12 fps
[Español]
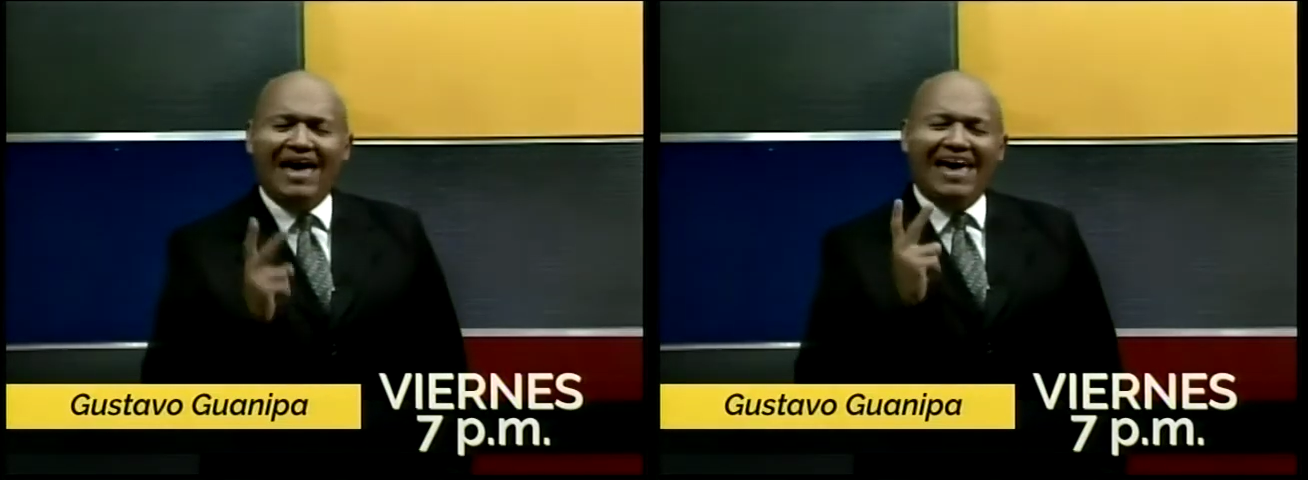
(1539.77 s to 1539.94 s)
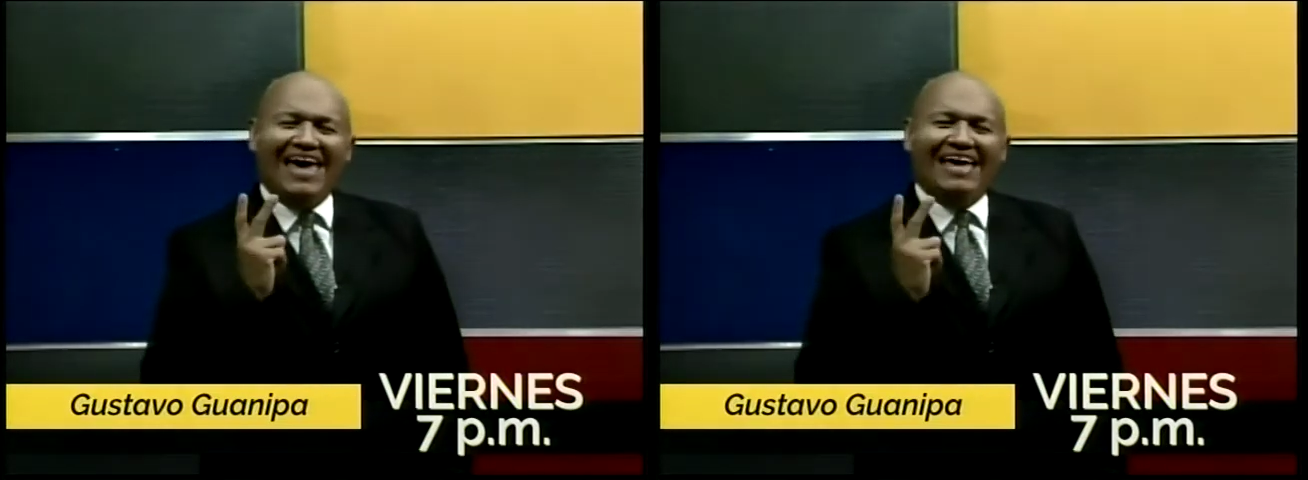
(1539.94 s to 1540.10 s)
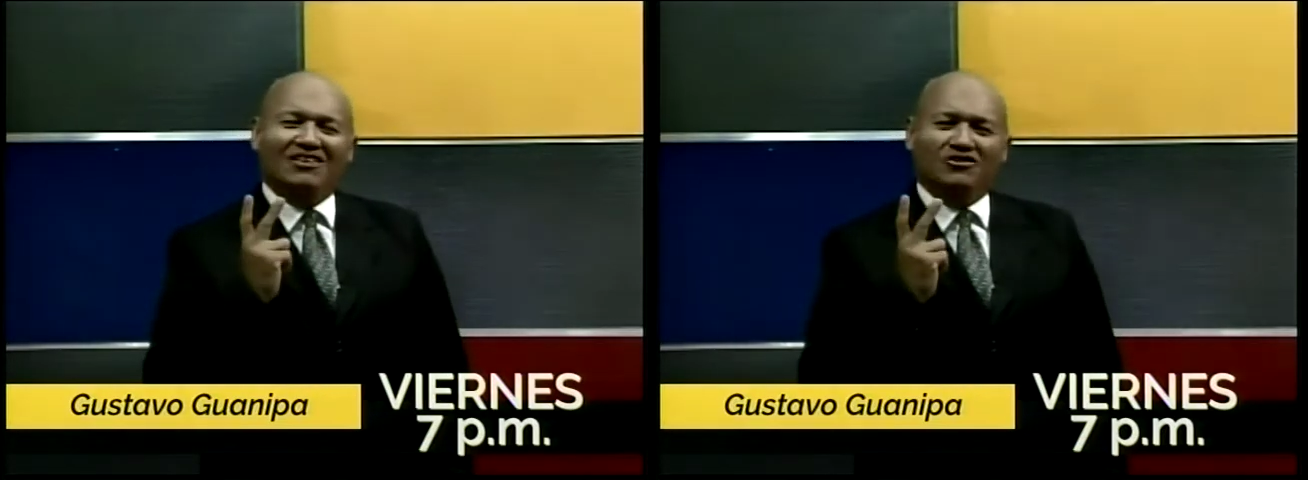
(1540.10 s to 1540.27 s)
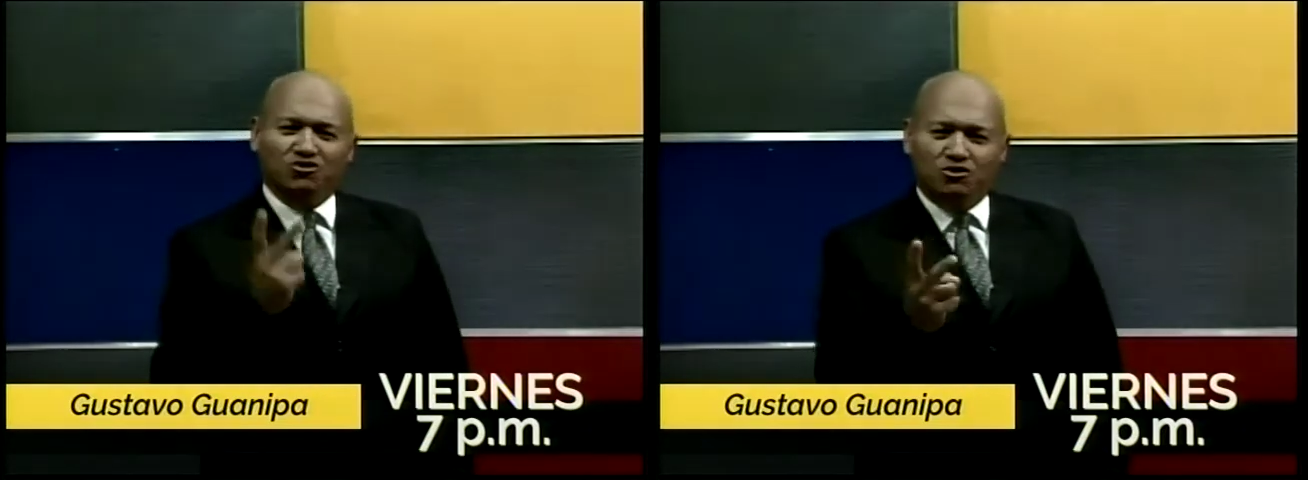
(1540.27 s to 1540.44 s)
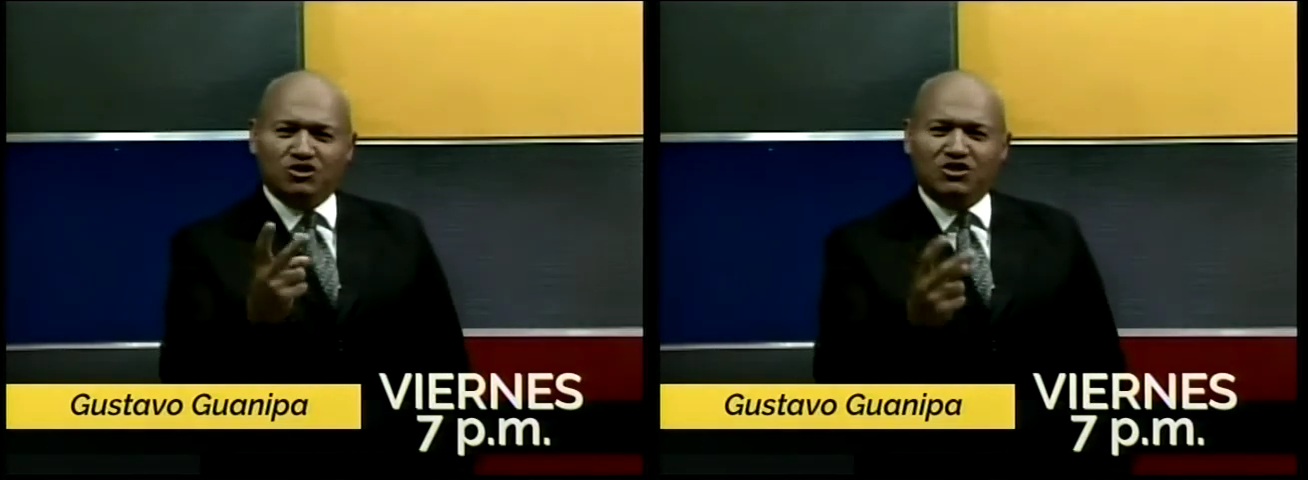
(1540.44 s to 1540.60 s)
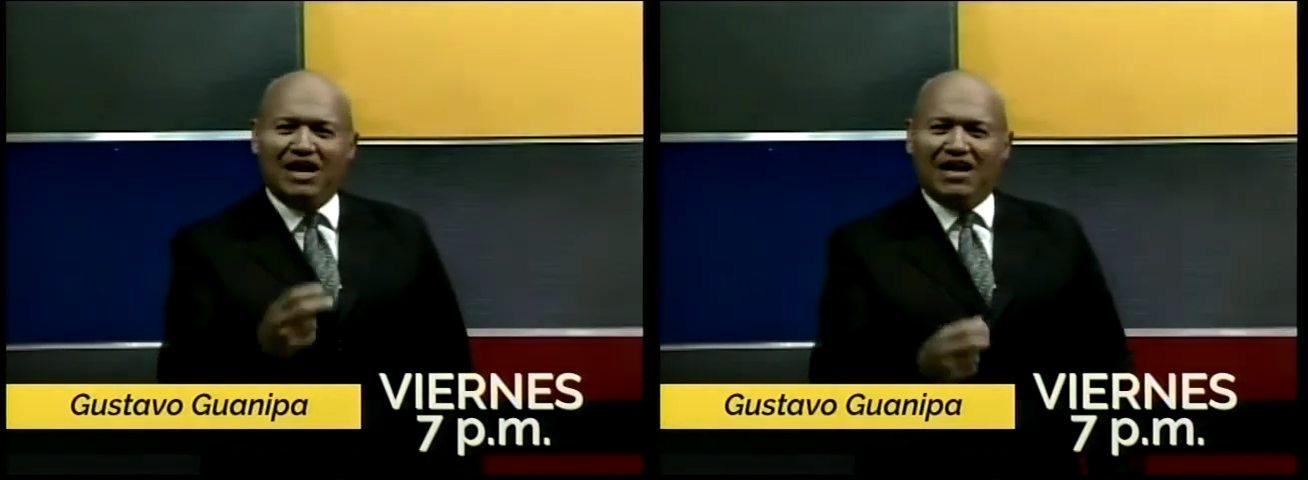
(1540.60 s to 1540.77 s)
en
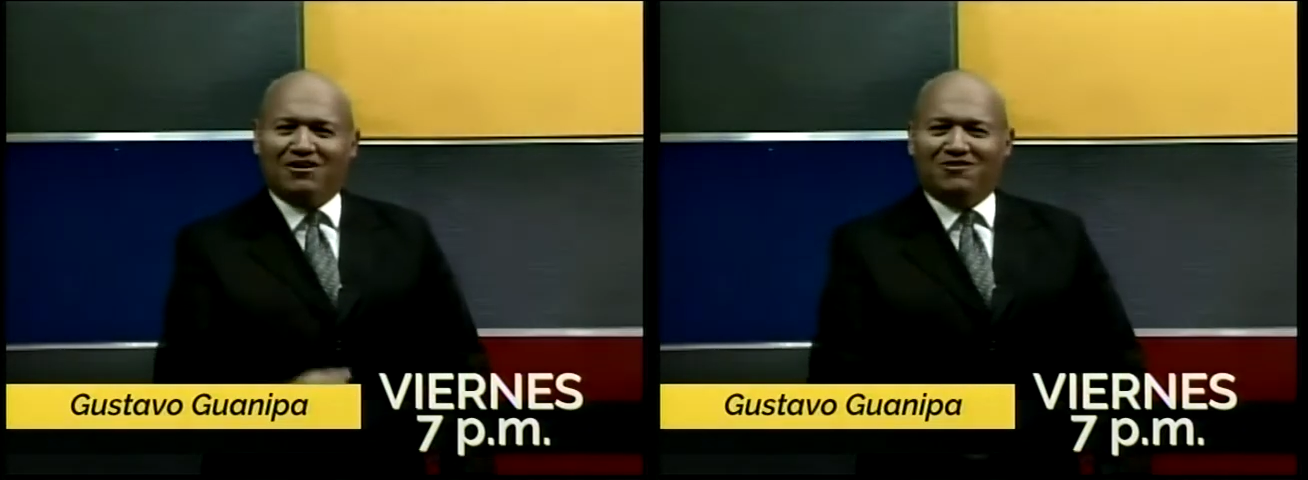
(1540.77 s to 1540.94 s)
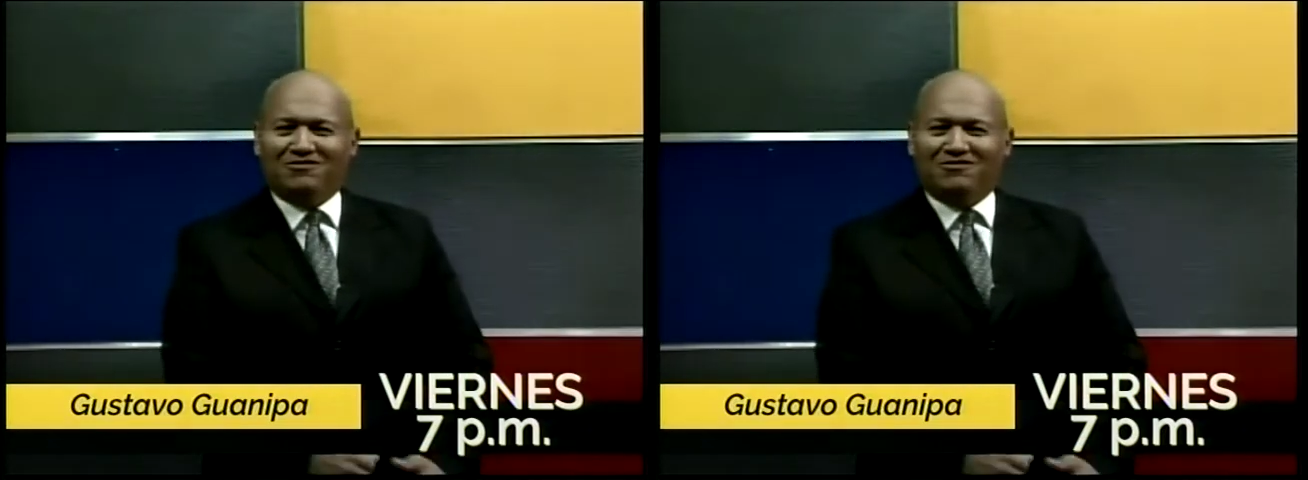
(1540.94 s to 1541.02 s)
Dos Negros.